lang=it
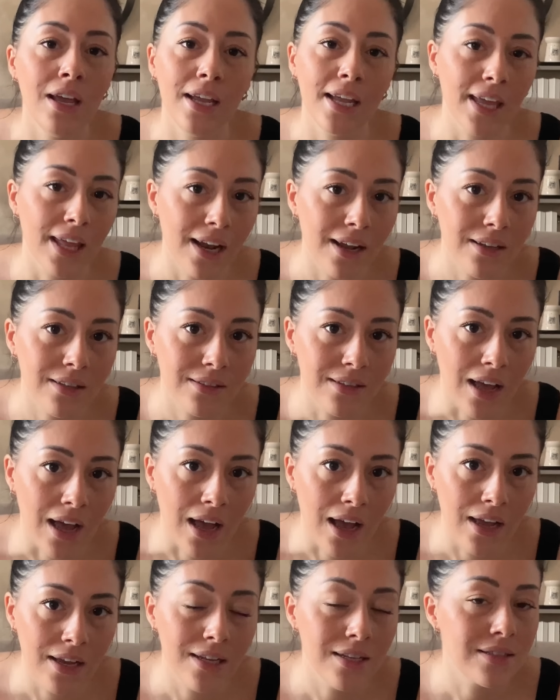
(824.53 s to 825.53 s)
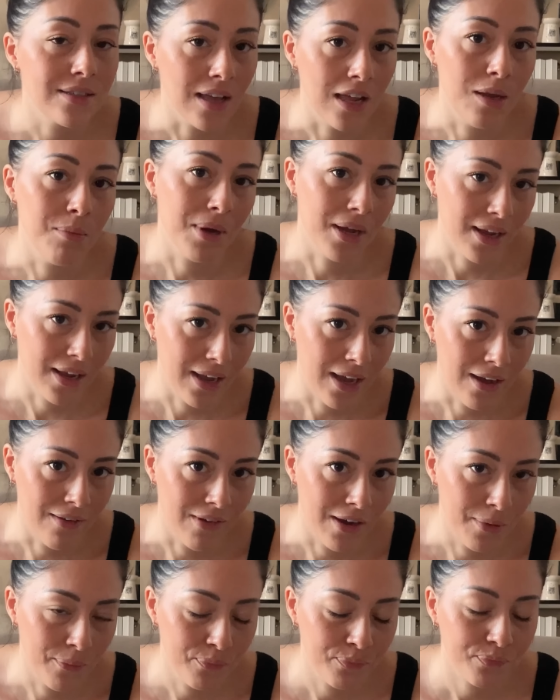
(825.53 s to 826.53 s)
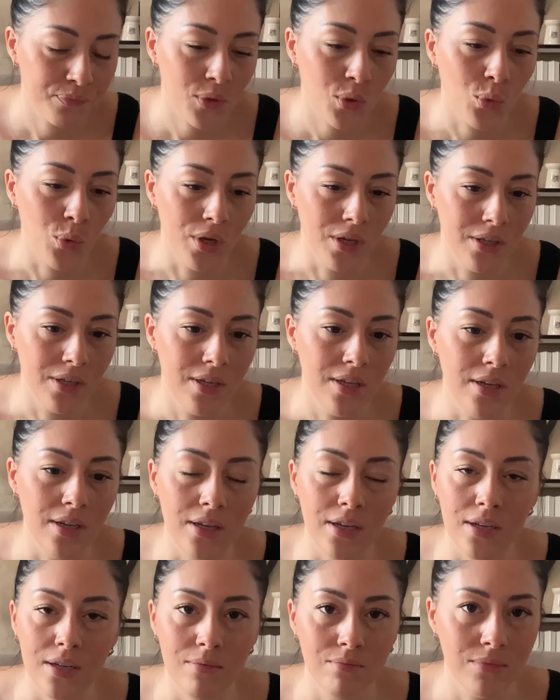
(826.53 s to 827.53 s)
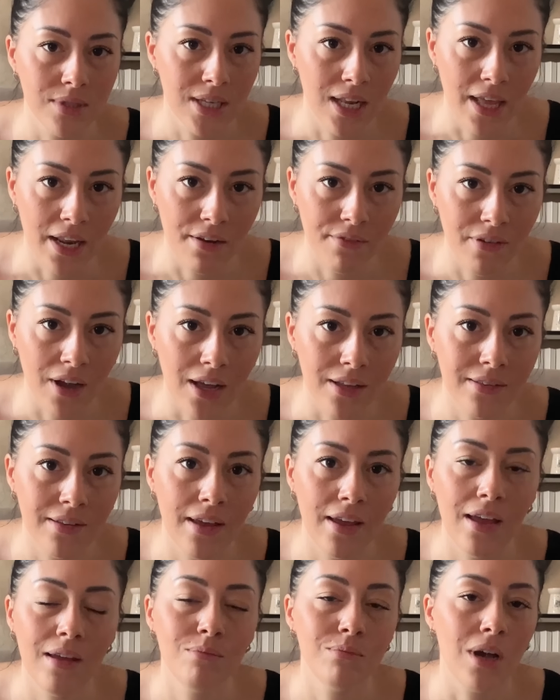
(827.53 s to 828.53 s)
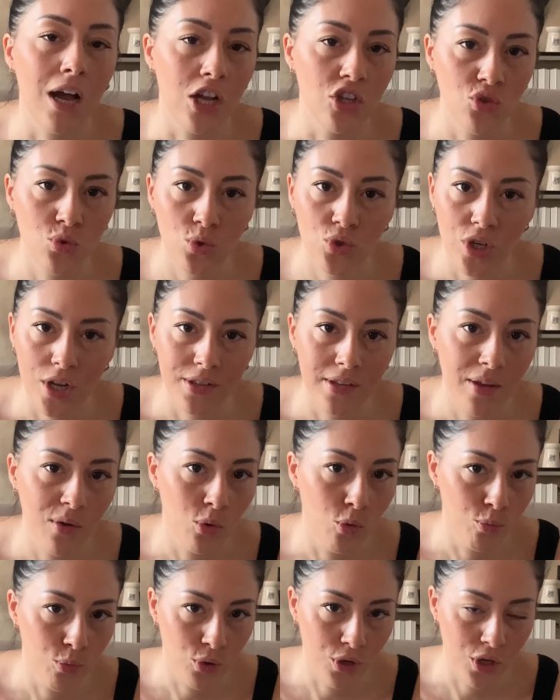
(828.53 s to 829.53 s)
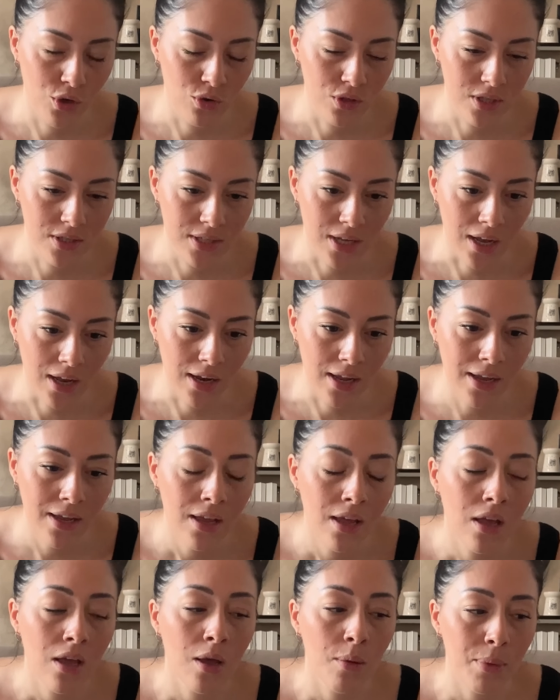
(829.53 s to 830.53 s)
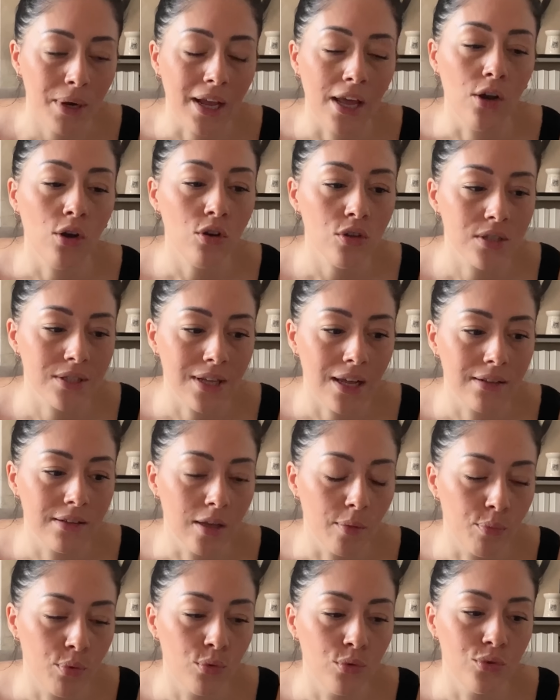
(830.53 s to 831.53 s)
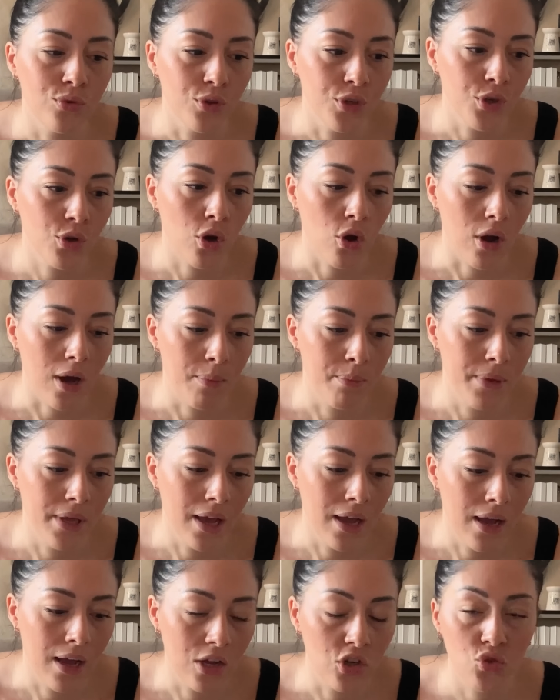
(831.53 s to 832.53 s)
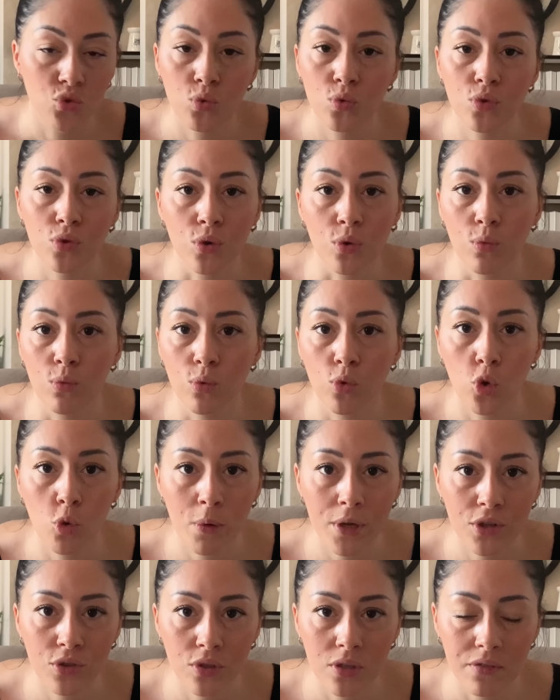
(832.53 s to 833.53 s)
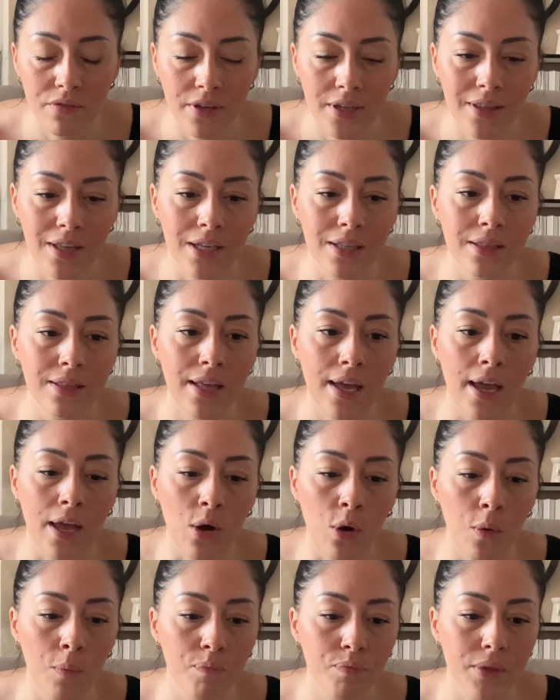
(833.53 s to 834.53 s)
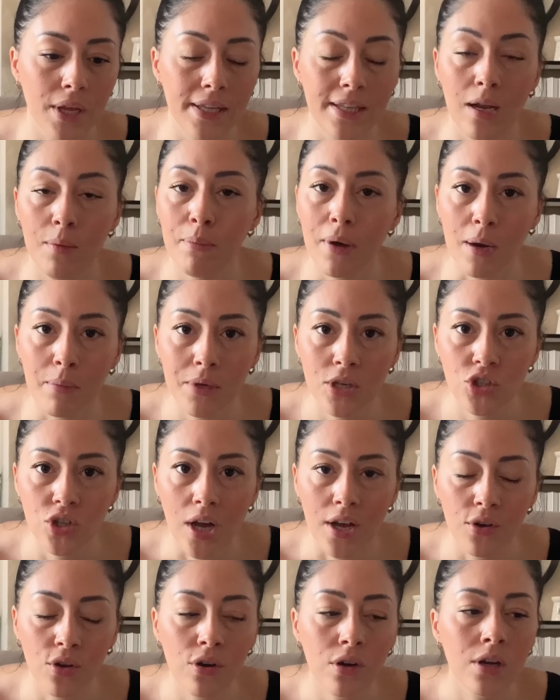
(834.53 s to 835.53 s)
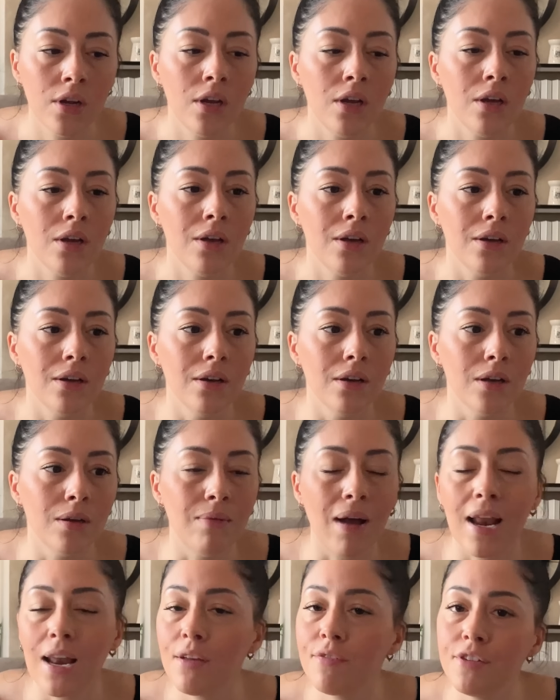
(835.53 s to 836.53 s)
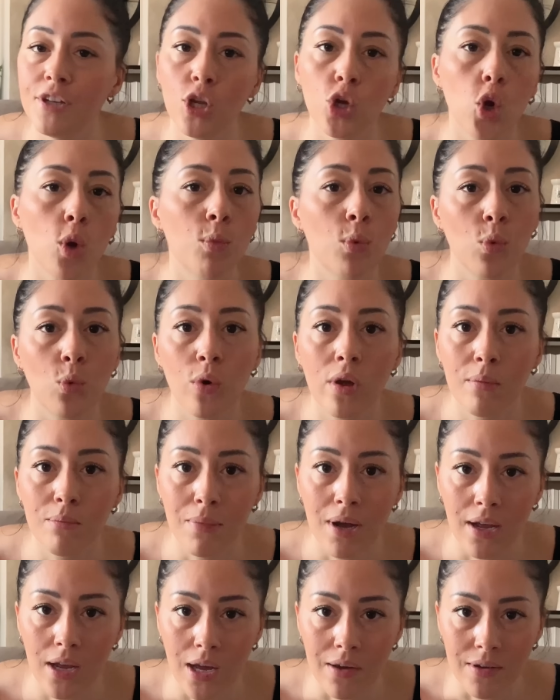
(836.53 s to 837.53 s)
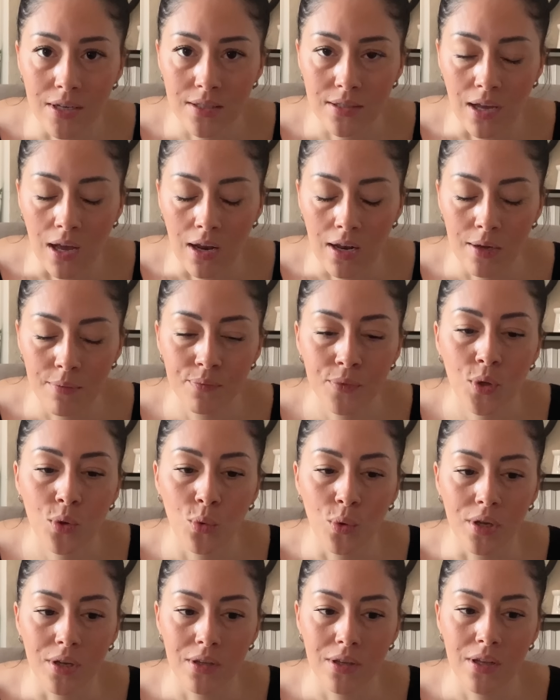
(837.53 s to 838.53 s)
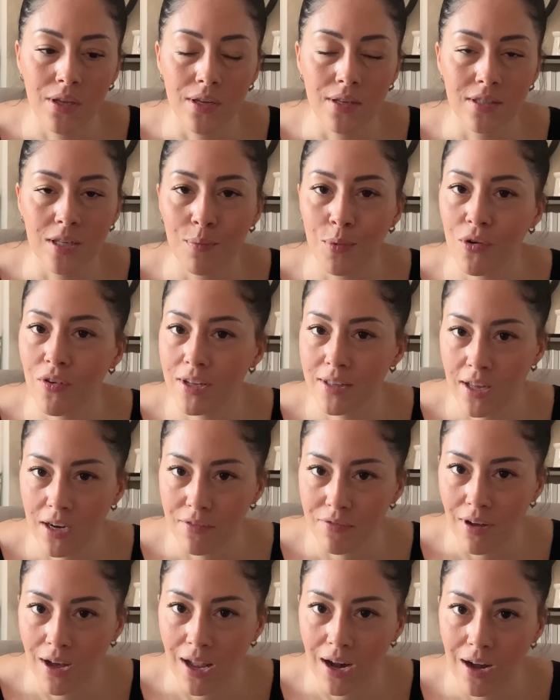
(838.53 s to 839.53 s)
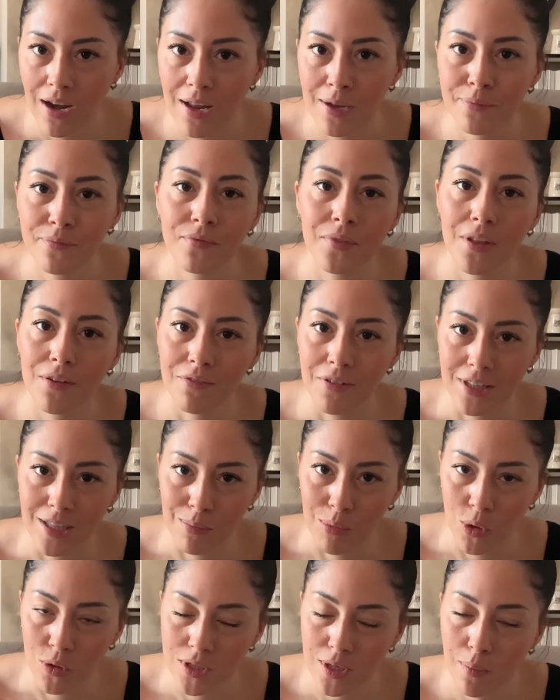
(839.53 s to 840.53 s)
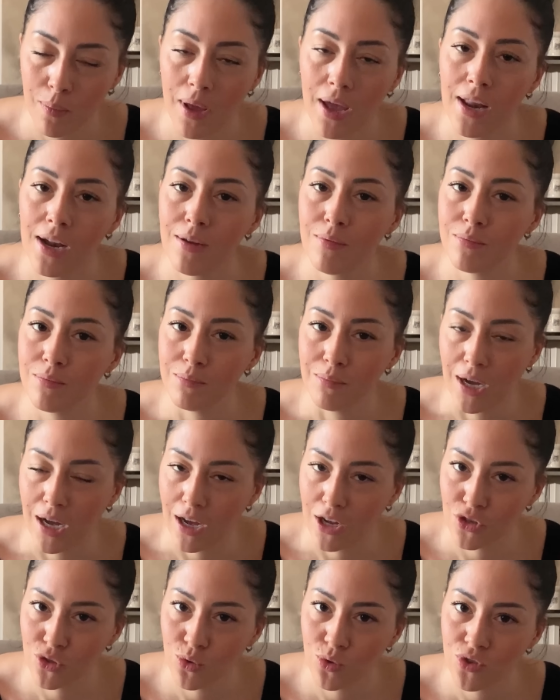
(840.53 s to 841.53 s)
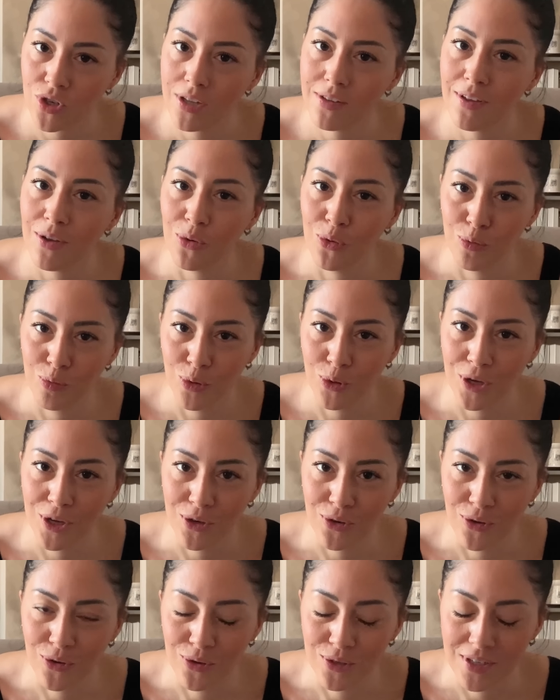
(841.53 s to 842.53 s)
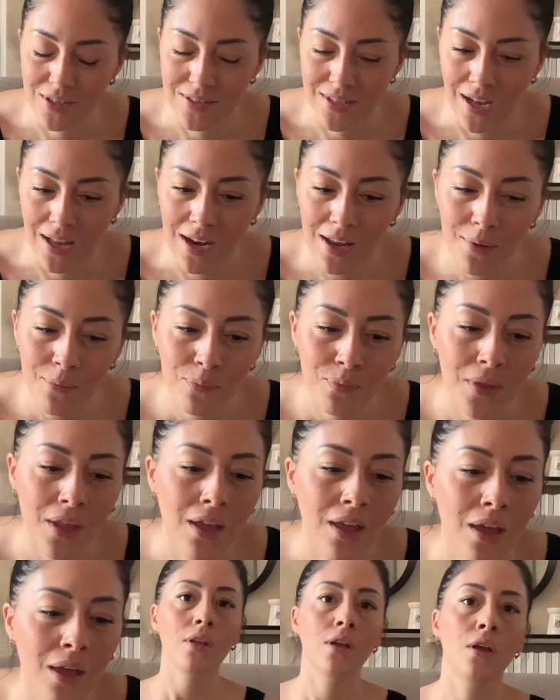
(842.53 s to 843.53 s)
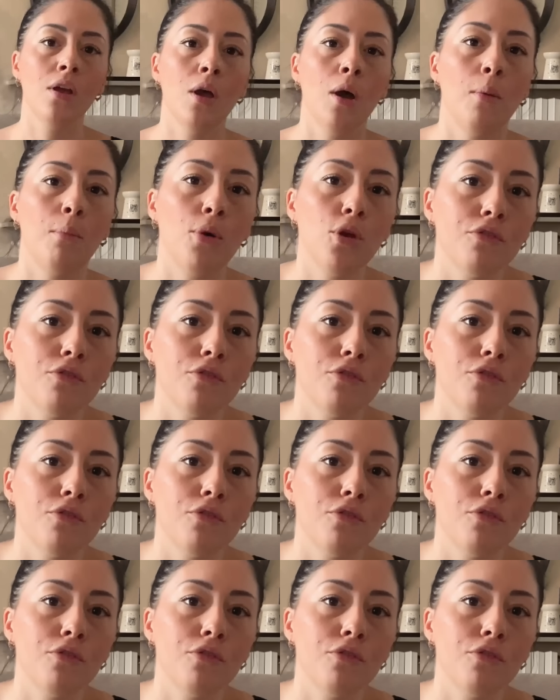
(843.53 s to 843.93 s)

in realtà il sale mancava quindi se le rifate aggiungete un pochino di sale perché nonostante appunto io abbia aggiunto un cubetto di feta intero e del parmigiano eh, alla fine comunque mancava sale quindi se provate a rifarle fatemelo sapere ma aggiungete un pochino di sale poi